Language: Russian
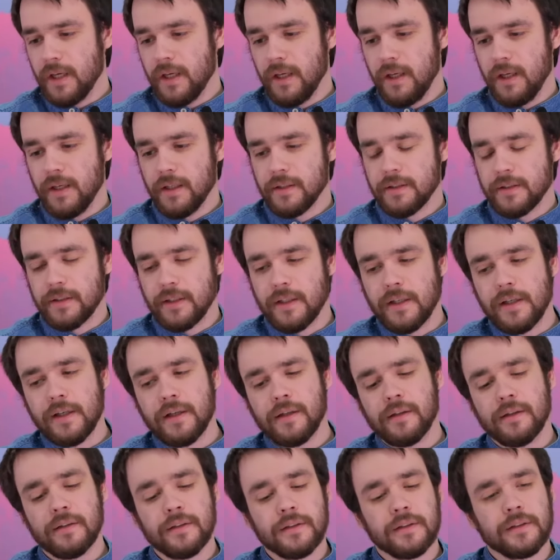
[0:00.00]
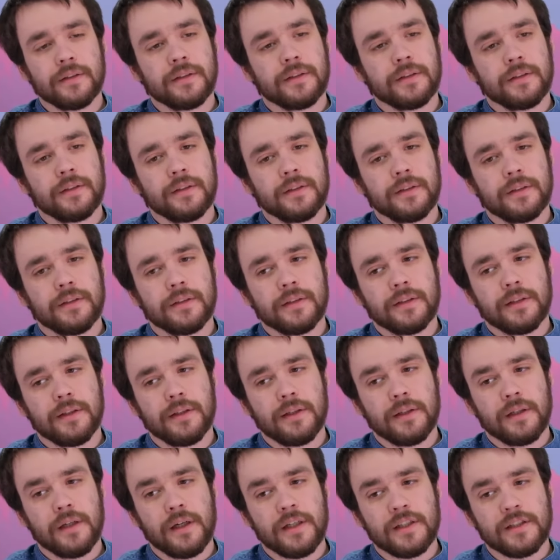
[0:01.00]
это
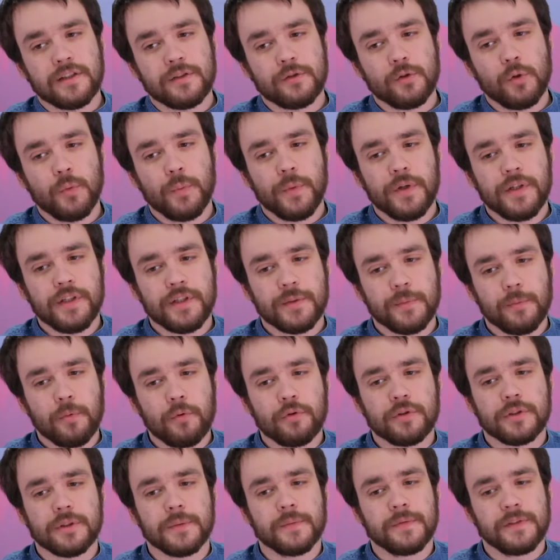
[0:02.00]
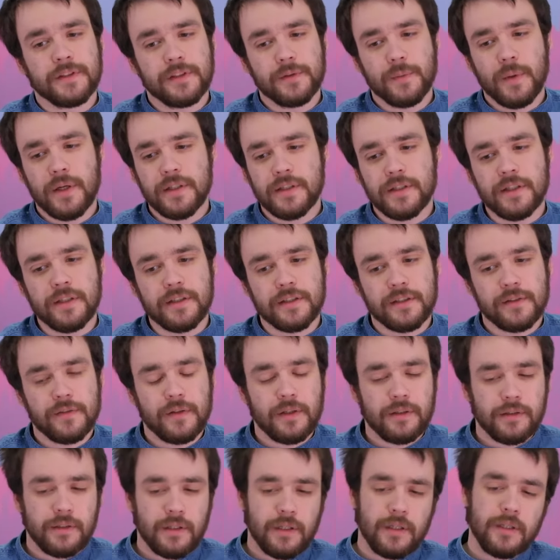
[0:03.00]
э, особый способ
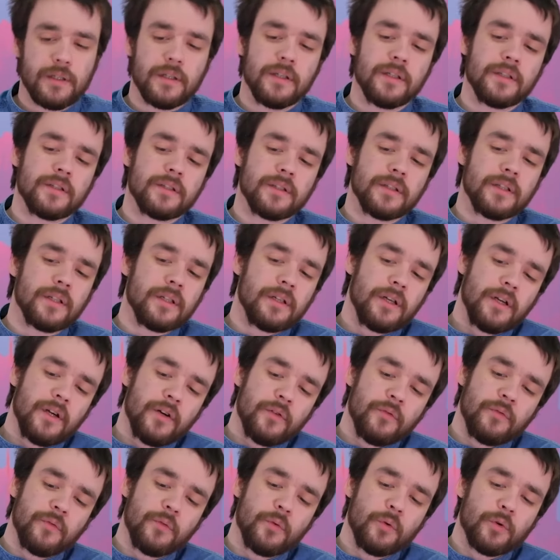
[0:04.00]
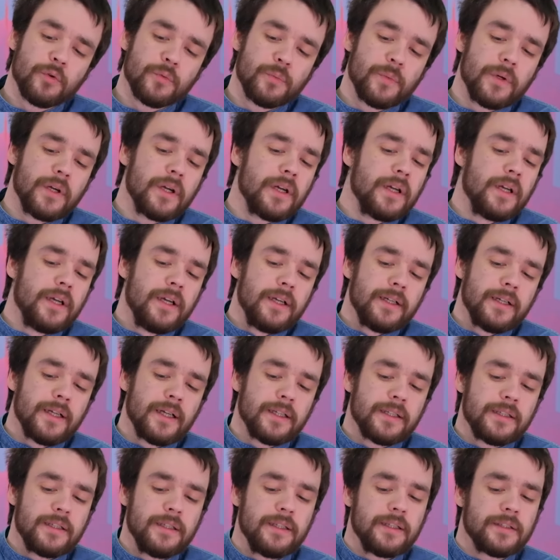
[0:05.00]
взаимодействия, да? это форма
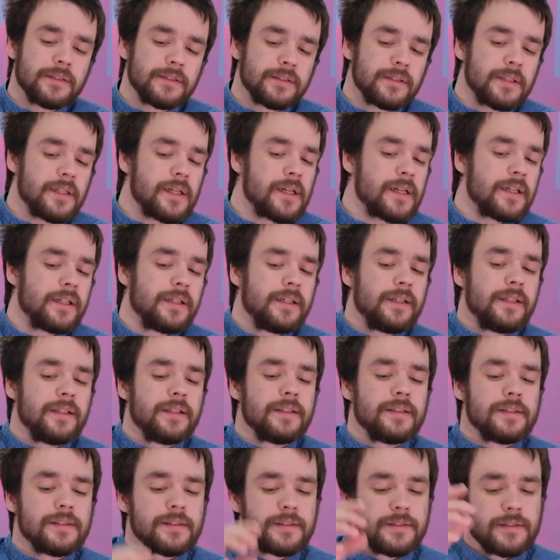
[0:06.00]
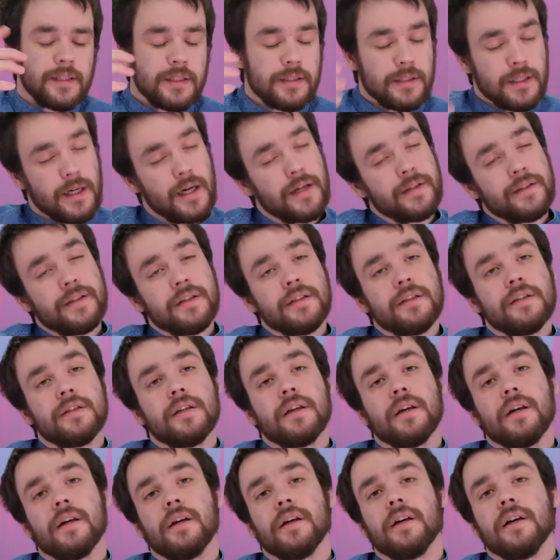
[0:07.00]
каких-то заданий,
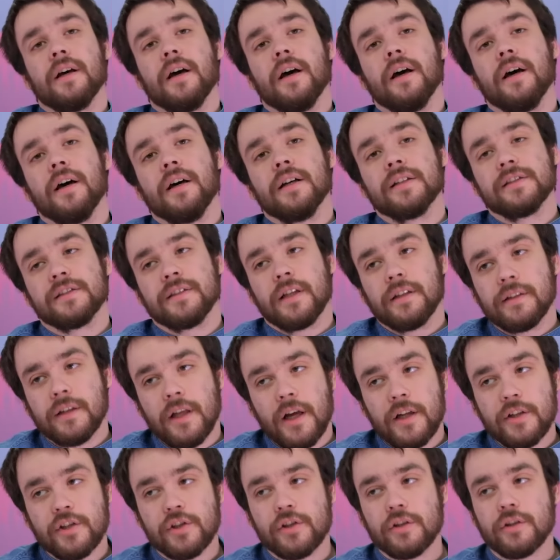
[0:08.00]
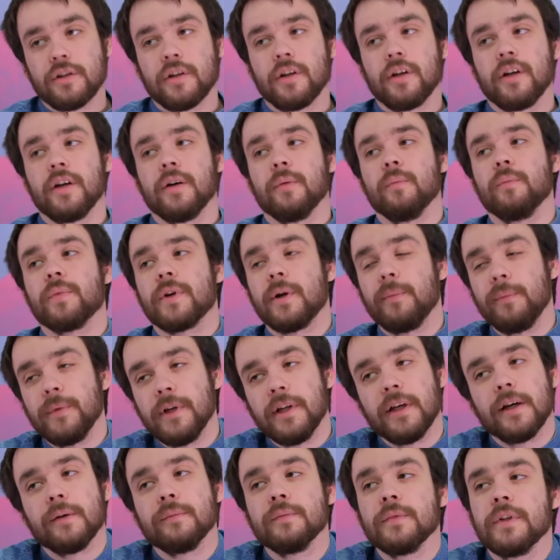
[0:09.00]
э, задач,
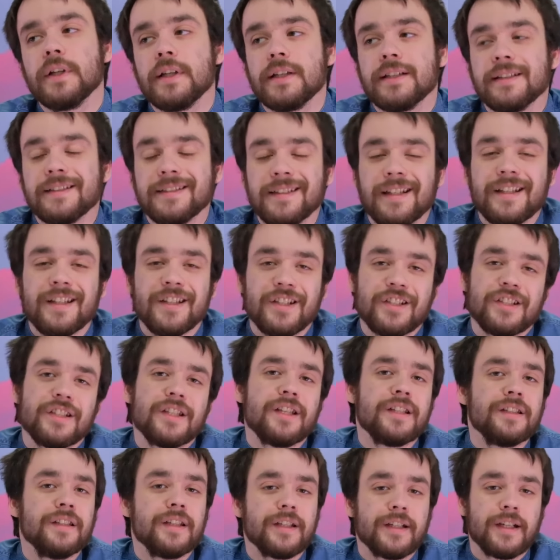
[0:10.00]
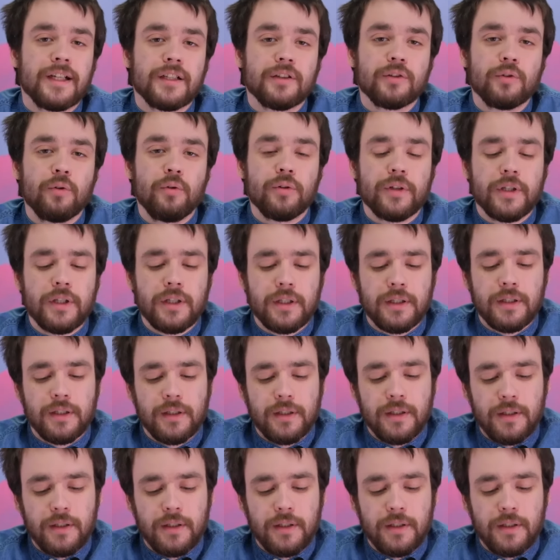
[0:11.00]
проблем, за решение которых